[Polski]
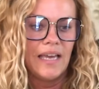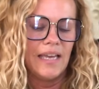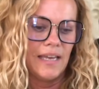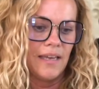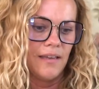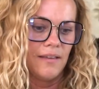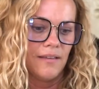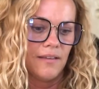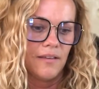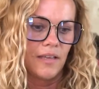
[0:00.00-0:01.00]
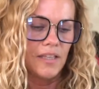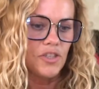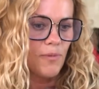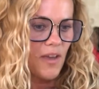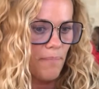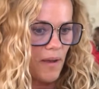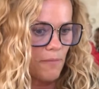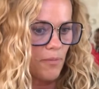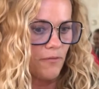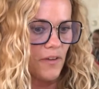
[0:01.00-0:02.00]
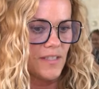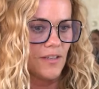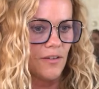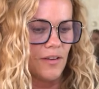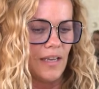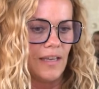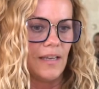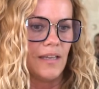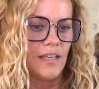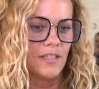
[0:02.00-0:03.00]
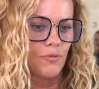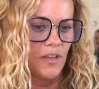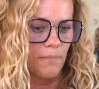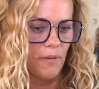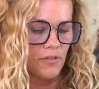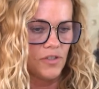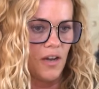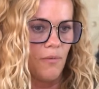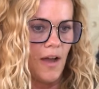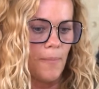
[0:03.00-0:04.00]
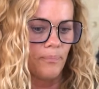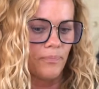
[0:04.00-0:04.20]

E, kiedyś moja pani profesor e, na studiach powiedziała,